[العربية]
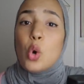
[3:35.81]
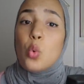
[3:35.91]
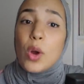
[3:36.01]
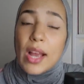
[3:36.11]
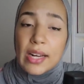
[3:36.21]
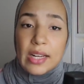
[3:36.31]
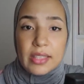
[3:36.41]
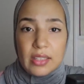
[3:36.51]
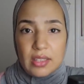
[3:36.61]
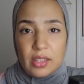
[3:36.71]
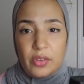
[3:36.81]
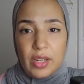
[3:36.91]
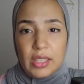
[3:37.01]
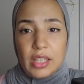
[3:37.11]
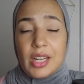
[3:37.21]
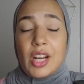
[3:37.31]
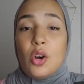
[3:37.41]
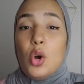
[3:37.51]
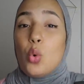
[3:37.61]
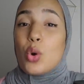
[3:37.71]
وانا اللي تنصرف على دارنا
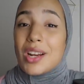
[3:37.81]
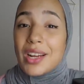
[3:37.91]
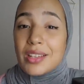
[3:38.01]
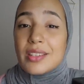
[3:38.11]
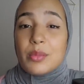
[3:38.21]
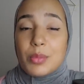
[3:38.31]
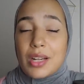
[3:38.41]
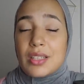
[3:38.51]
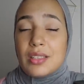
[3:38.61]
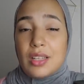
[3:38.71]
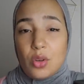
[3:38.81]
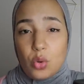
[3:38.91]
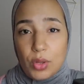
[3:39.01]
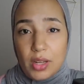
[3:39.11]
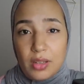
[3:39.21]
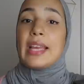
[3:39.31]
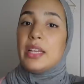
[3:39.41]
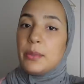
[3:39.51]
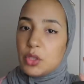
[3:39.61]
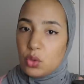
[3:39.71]
وكنخلص المدرسه نتاع خويا قال
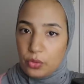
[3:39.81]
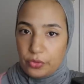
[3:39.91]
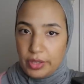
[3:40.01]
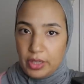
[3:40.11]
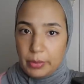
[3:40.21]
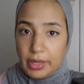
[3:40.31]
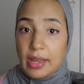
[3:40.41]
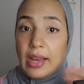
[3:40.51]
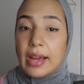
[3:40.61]
لي باش يكون في علمك